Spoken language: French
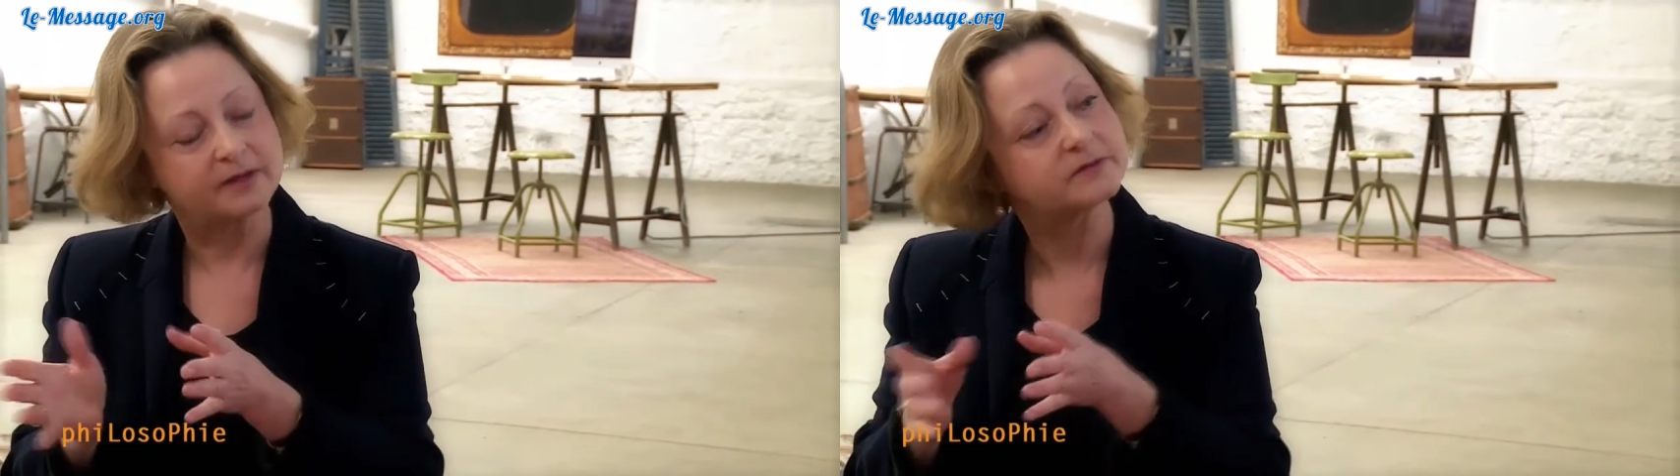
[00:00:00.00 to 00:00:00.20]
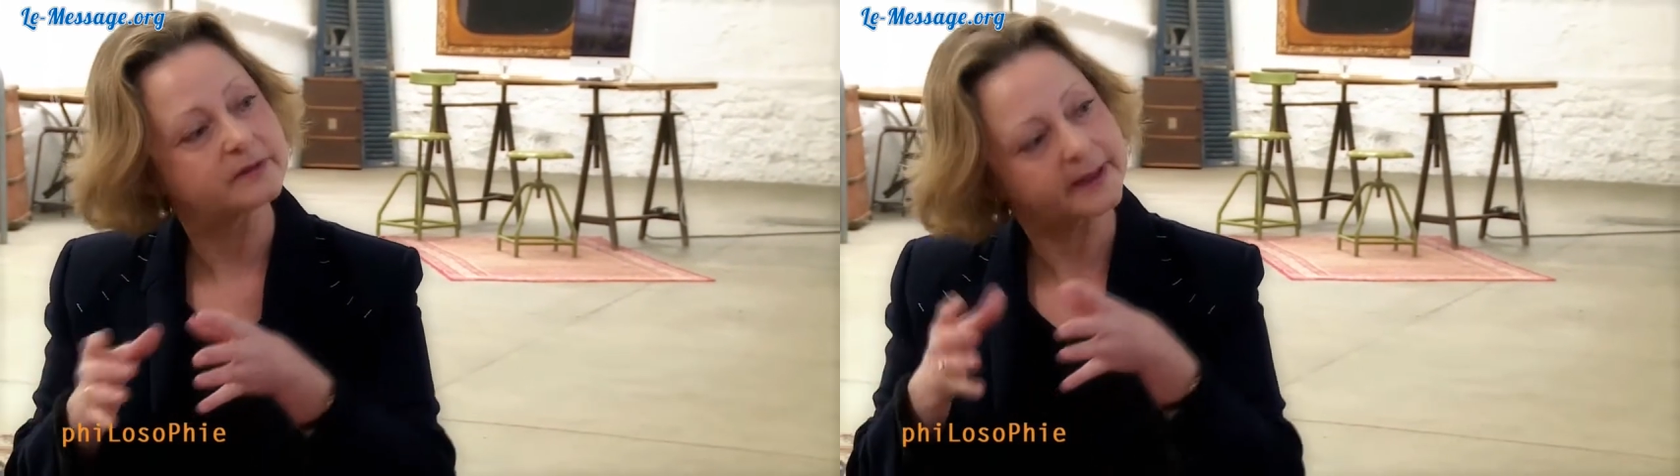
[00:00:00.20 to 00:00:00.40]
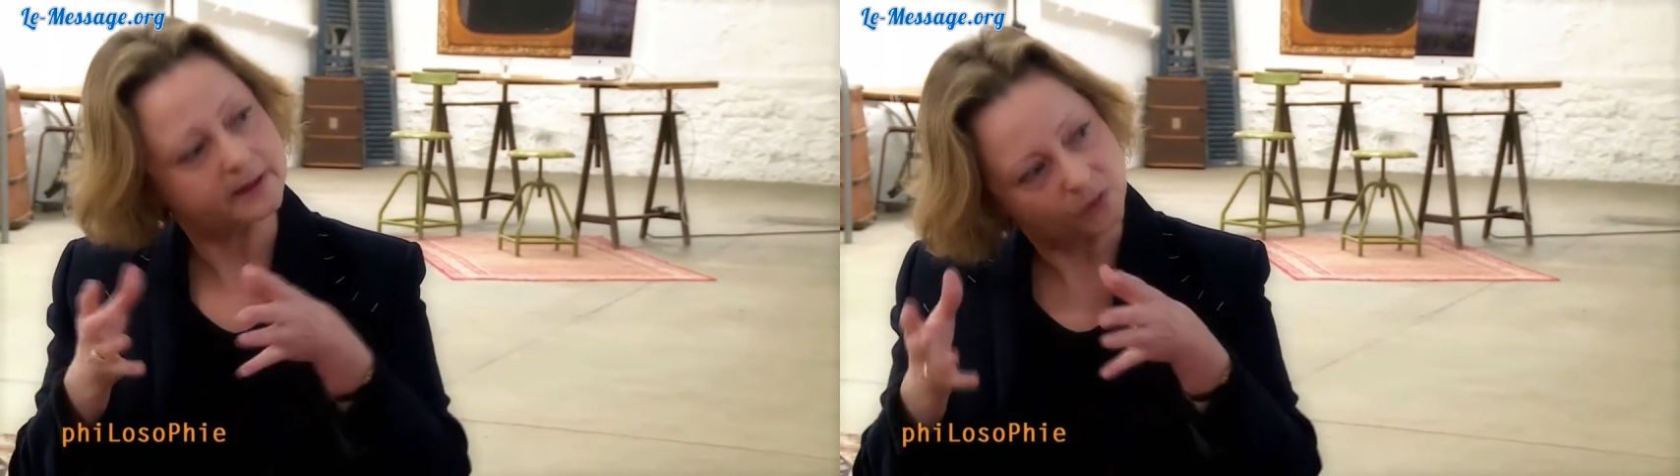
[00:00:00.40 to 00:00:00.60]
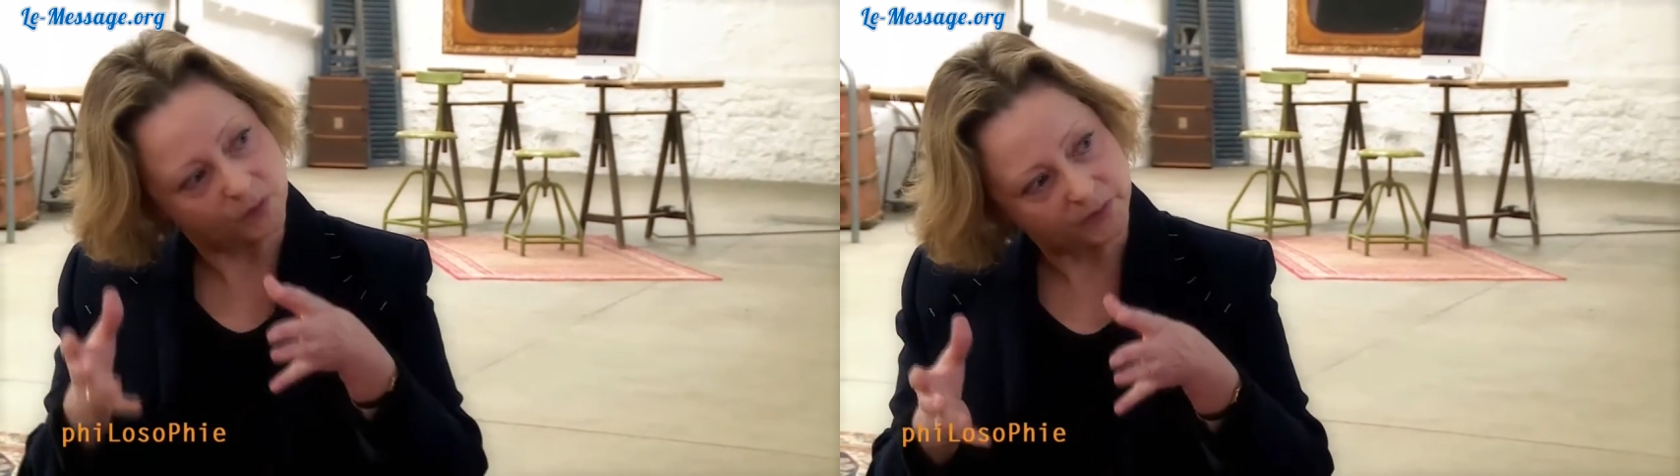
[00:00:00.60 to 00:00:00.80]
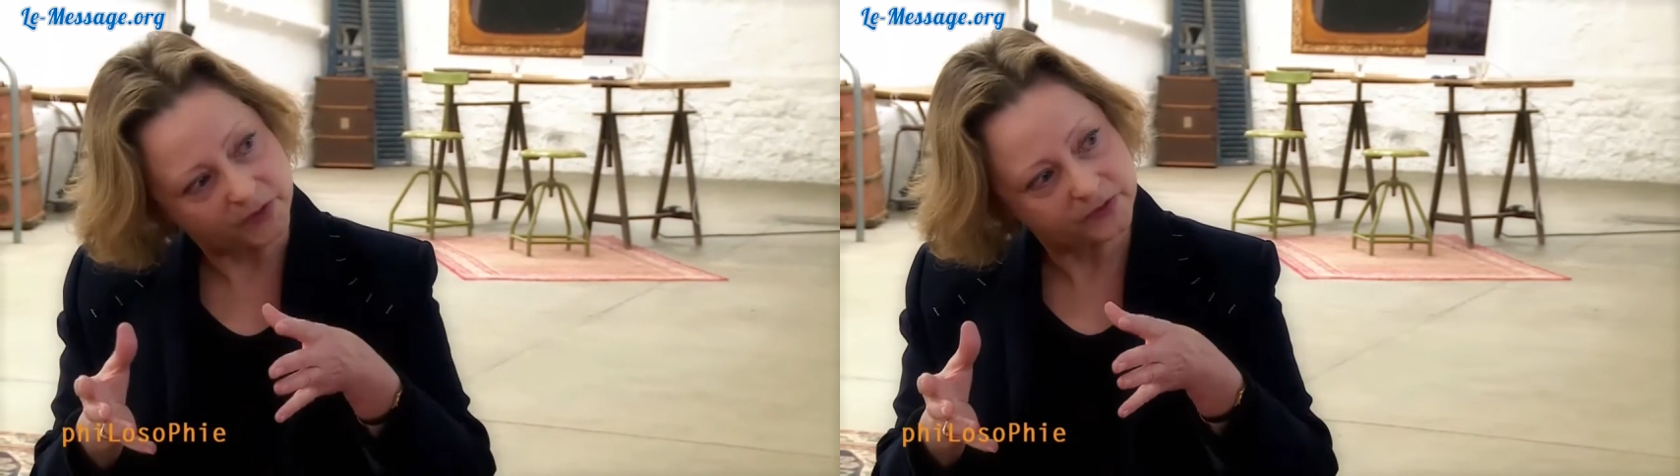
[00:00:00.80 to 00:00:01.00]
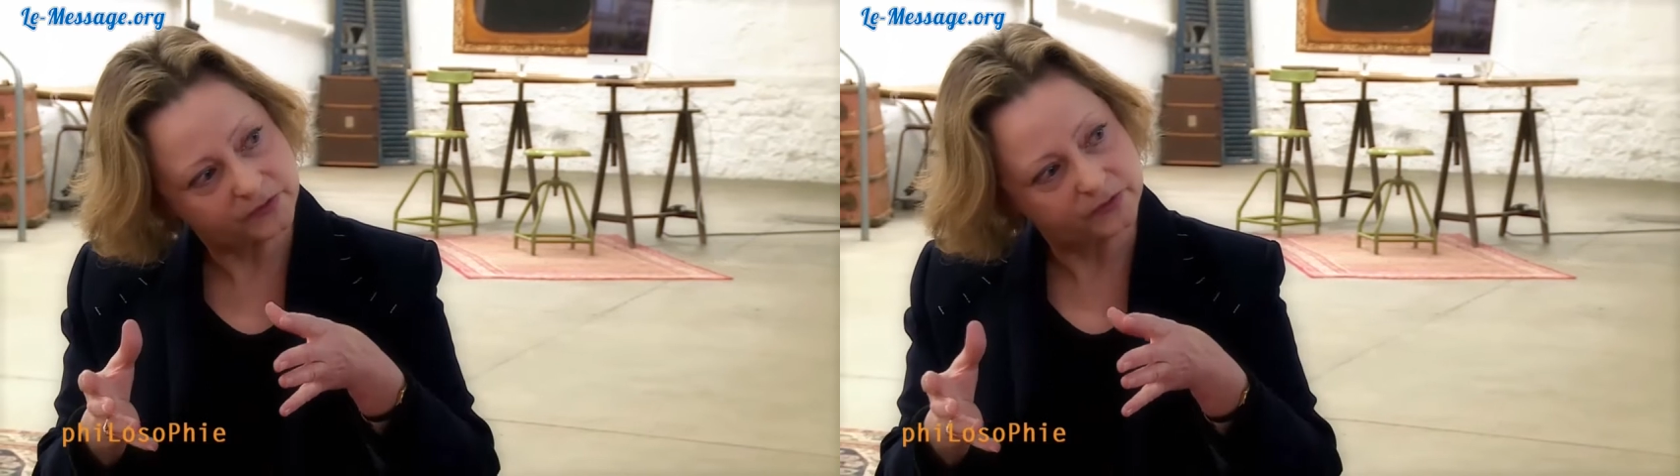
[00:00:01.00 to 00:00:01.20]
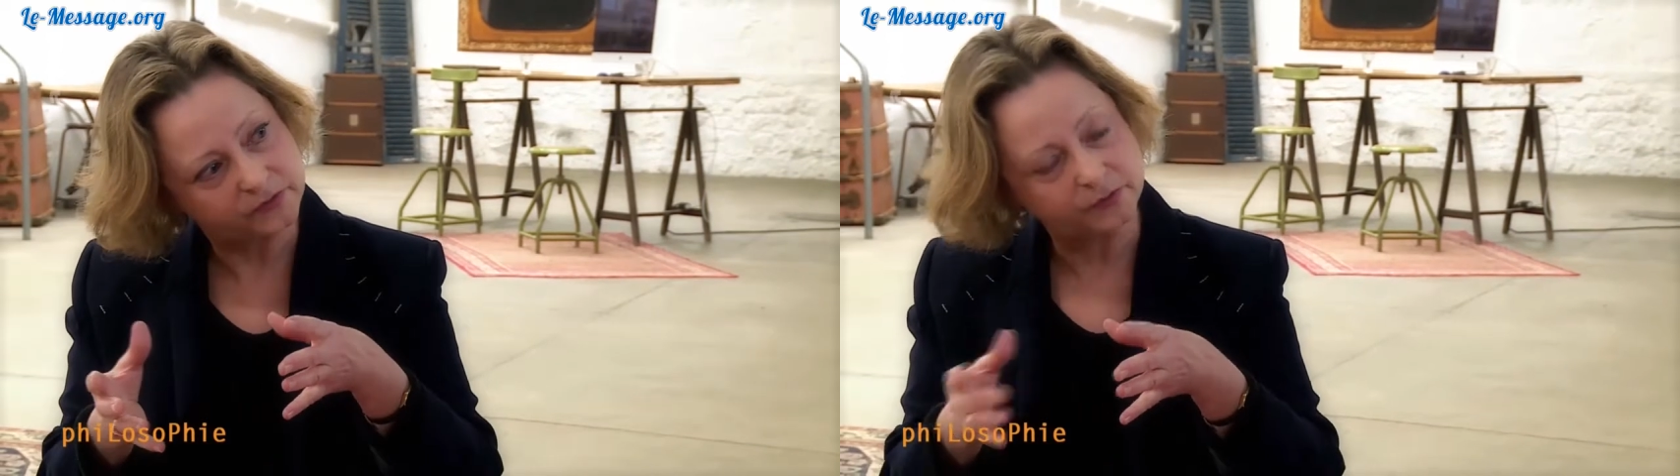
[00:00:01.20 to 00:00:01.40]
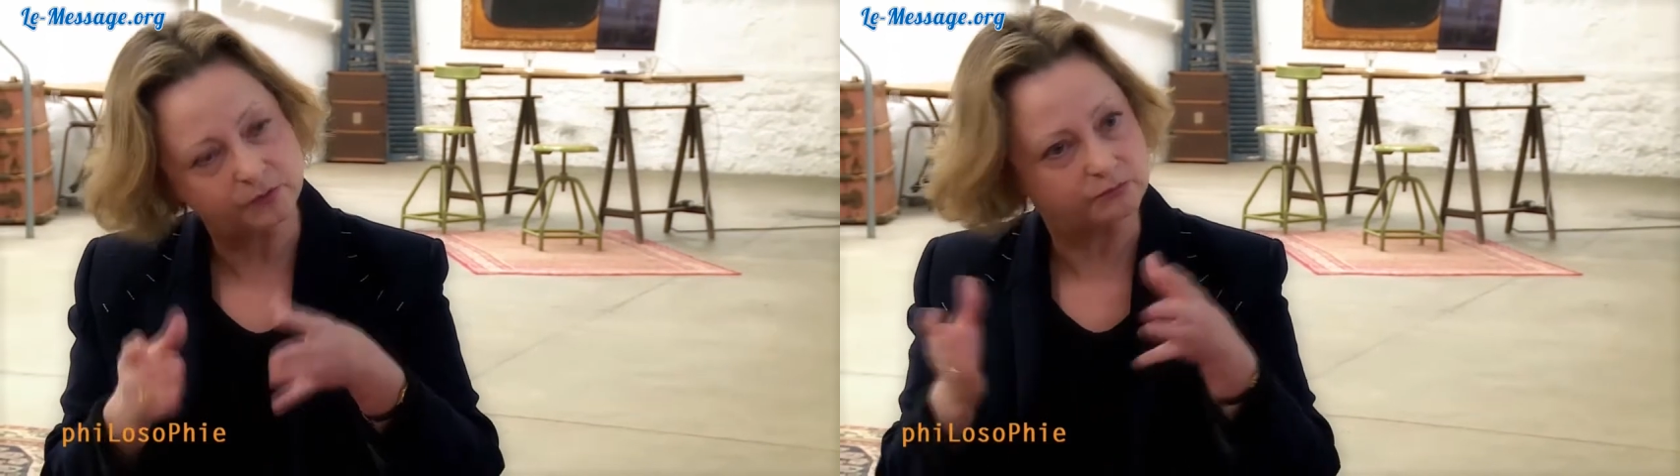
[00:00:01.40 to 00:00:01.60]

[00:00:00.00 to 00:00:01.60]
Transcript: très gros poste,